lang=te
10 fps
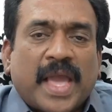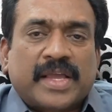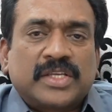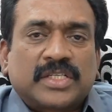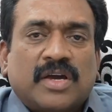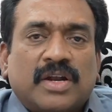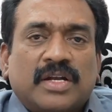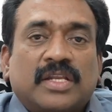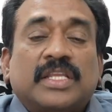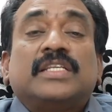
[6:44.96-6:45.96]
ప్యాకేజ్
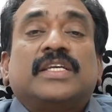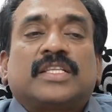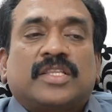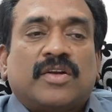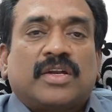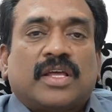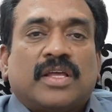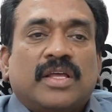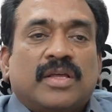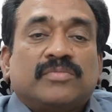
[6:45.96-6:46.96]
కావాలంటారు ఏం చేస్తా అంట
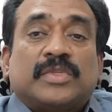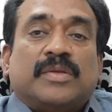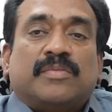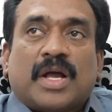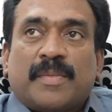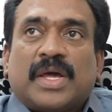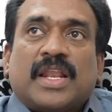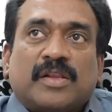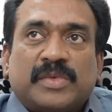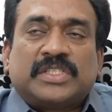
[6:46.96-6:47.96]
మా అమ్మ
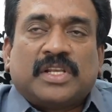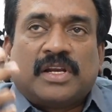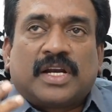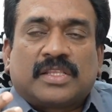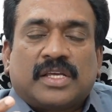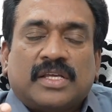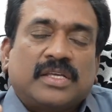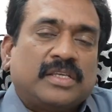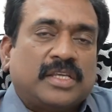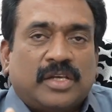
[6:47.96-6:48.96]
నాన్నకి మంచి ఇల్లు కడతా
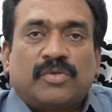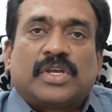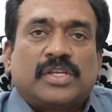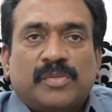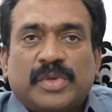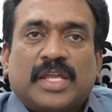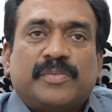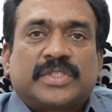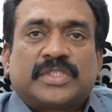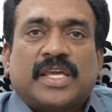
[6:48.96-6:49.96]
ఇవన్నీ ఒక ఏజ్లో మీకు
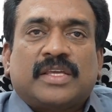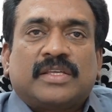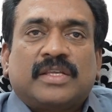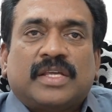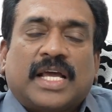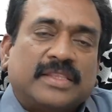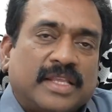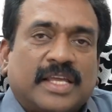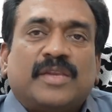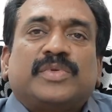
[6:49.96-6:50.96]
అనిపిస్తాయి
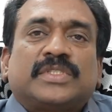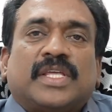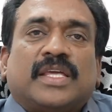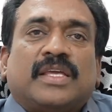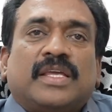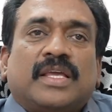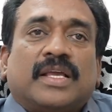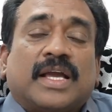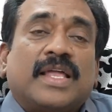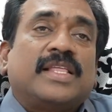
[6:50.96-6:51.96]
అందరికీ అనిపిస్తాయి
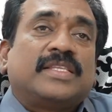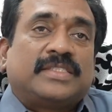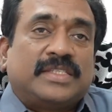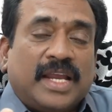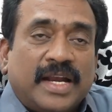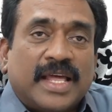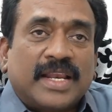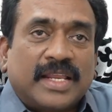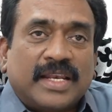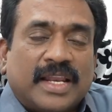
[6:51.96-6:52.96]
కానీ అది
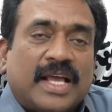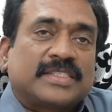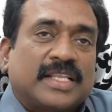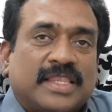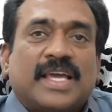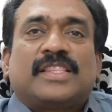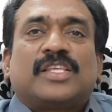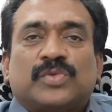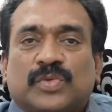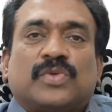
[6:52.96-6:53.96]
చేయడానికి నా సత్తా
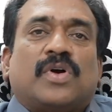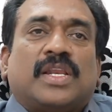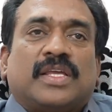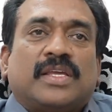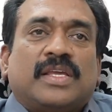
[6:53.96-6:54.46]
ఎంత చూసుకోవాలి